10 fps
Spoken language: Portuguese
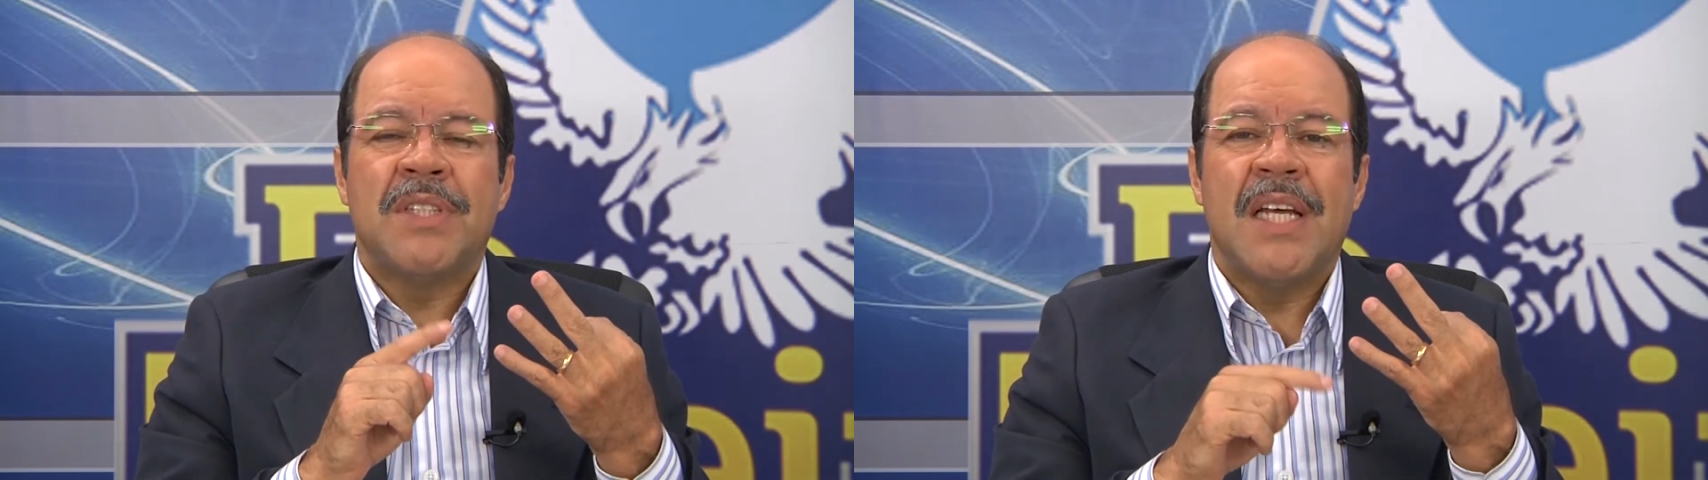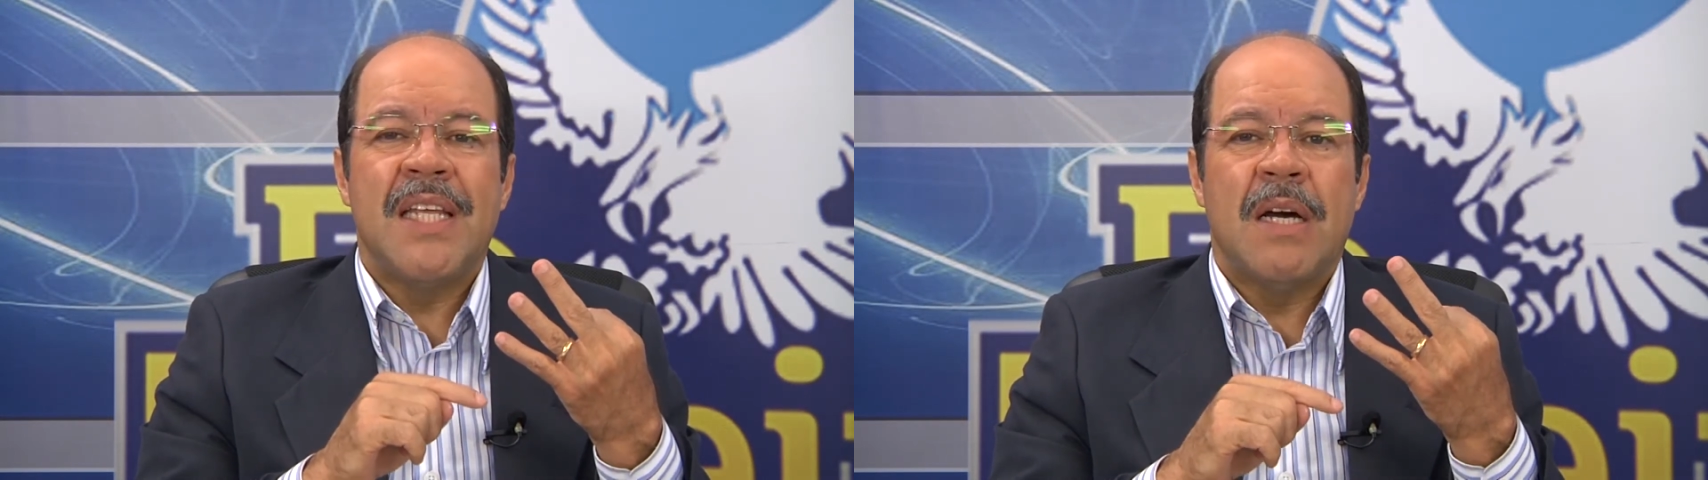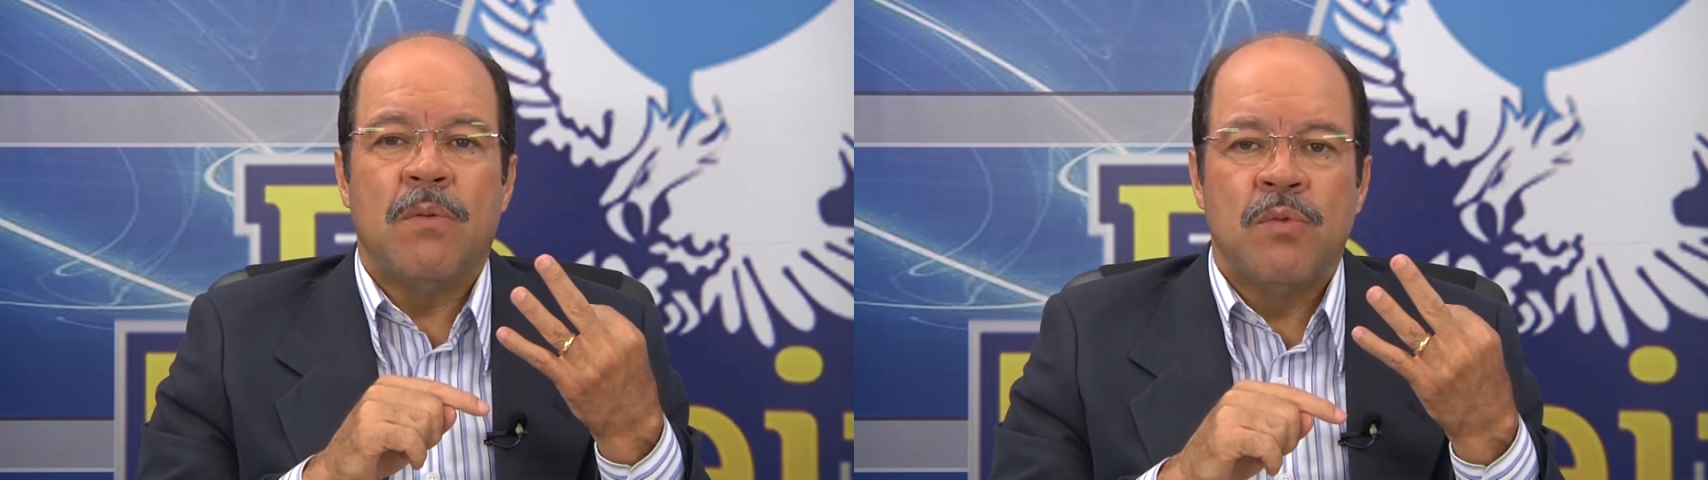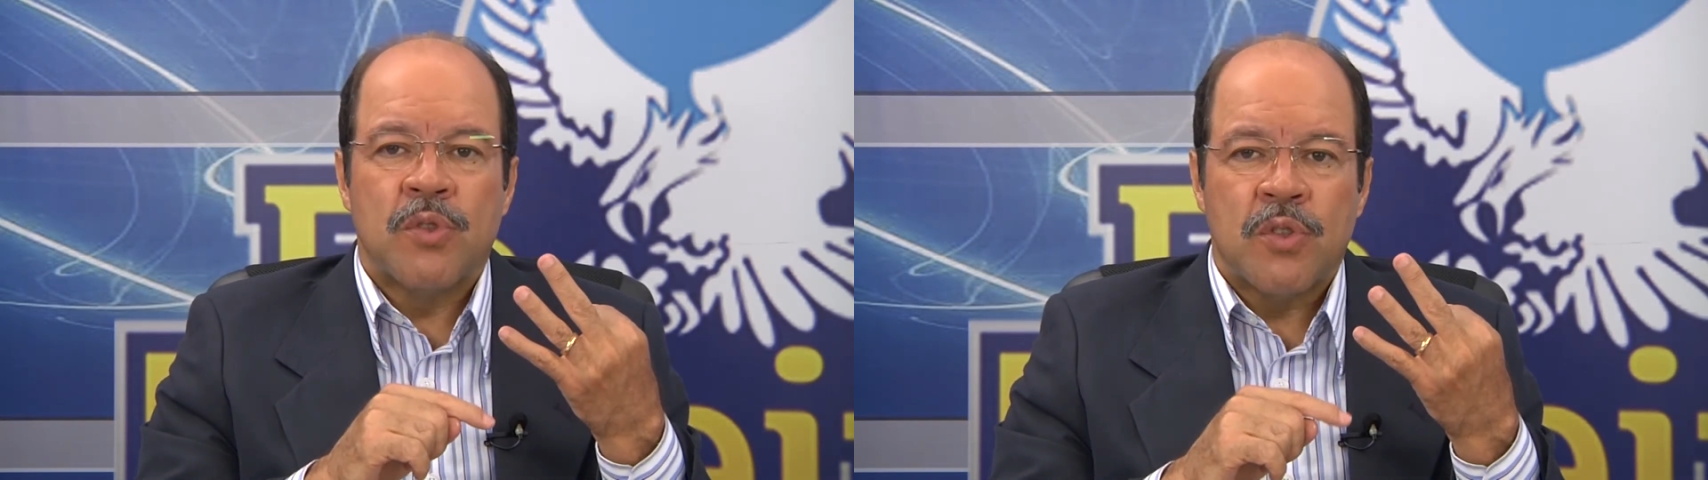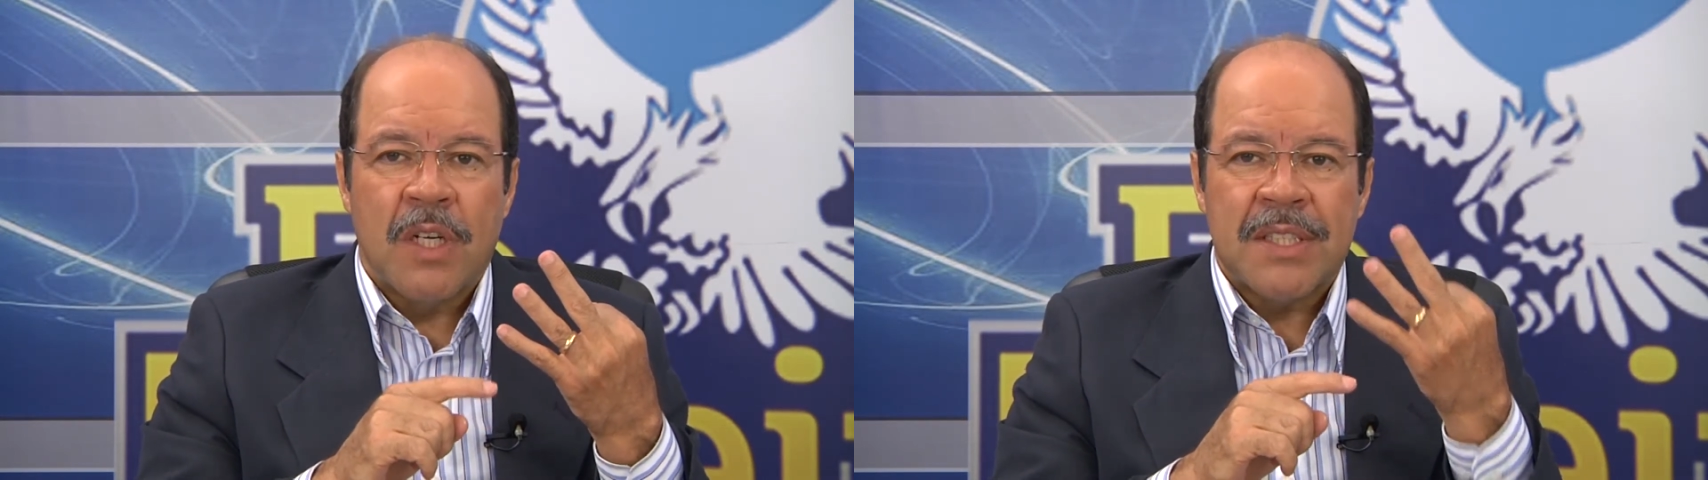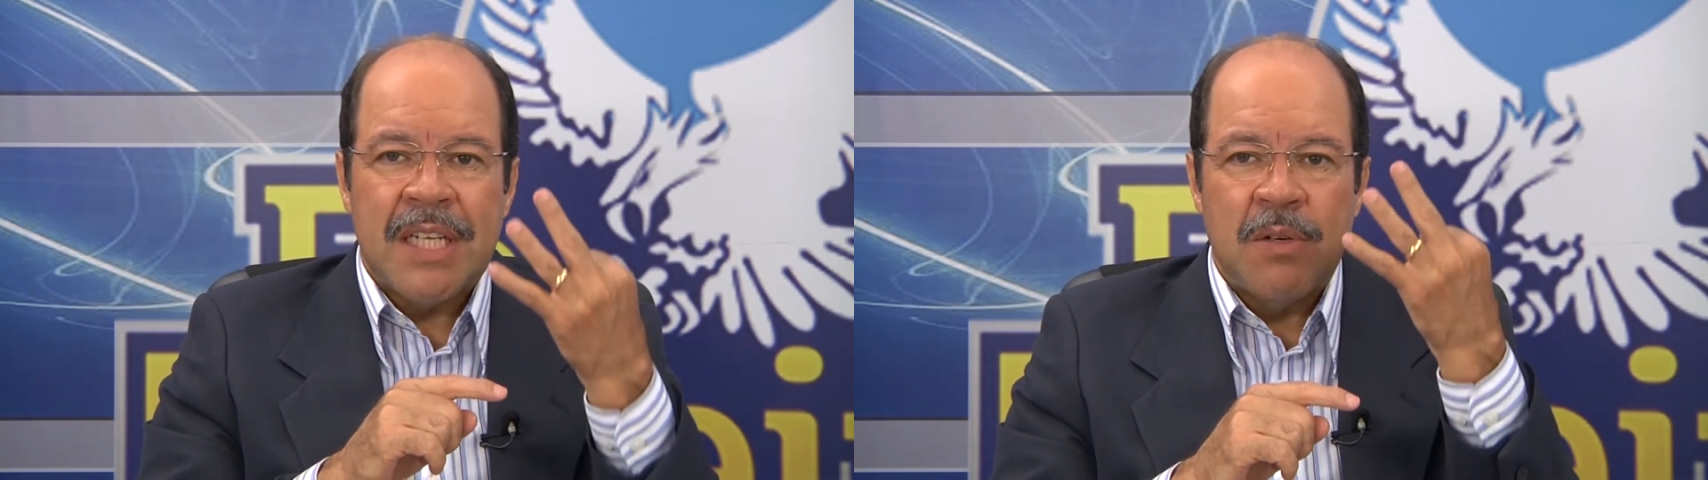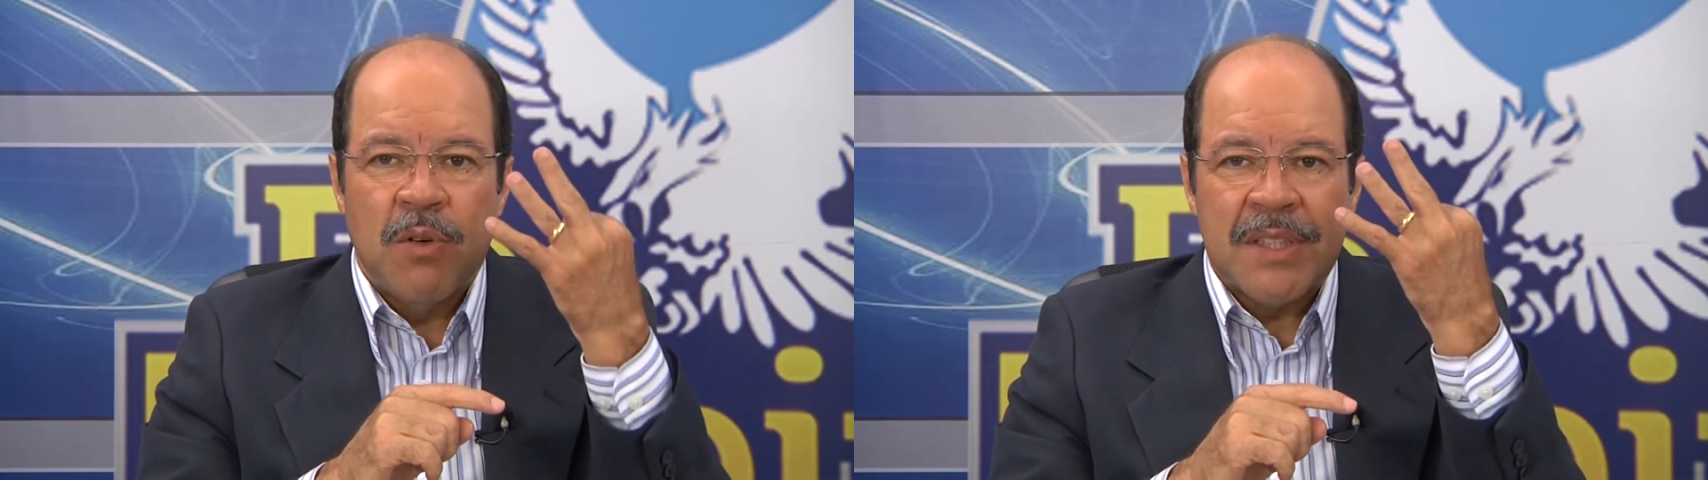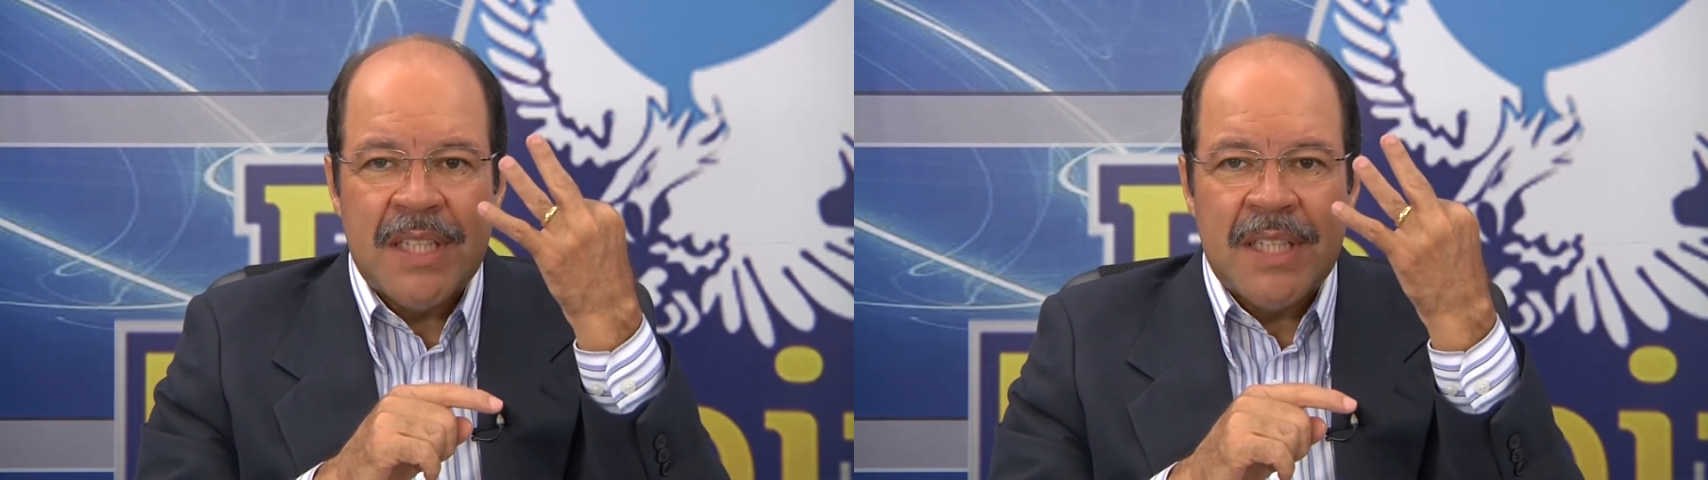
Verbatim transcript: seria um só Senhor,